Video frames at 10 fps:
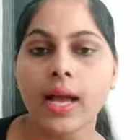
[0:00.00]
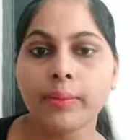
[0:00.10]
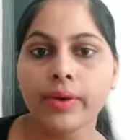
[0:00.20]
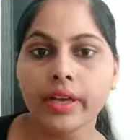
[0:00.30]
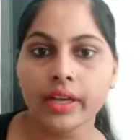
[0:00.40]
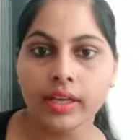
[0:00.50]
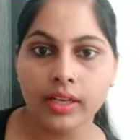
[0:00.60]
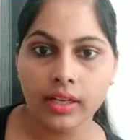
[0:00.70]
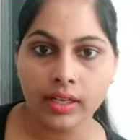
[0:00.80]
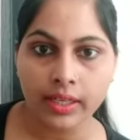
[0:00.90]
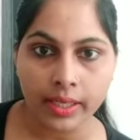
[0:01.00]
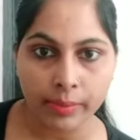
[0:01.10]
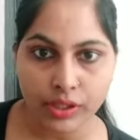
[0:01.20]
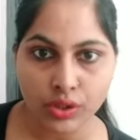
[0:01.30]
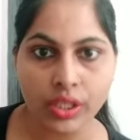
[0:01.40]
आपके के
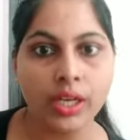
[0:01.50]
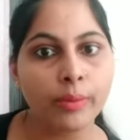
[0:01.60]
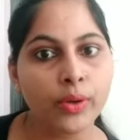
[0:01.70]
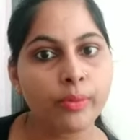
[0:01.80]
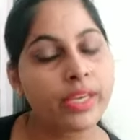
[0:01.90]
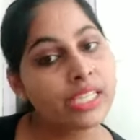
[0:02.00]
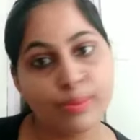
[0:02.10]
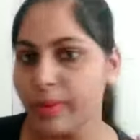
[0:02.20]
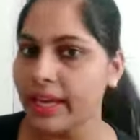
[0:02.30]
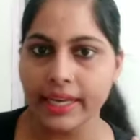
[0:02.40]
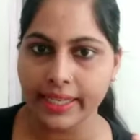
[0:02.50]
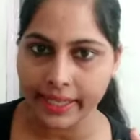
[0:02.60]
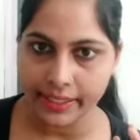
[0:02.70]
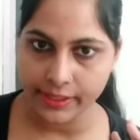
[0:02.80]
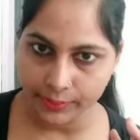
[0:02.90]
बच्चों के कपड़ों में स्मेल
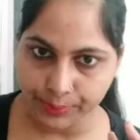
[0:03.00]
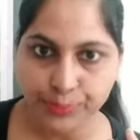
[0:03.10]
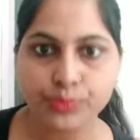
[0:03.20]
नहीं आएगी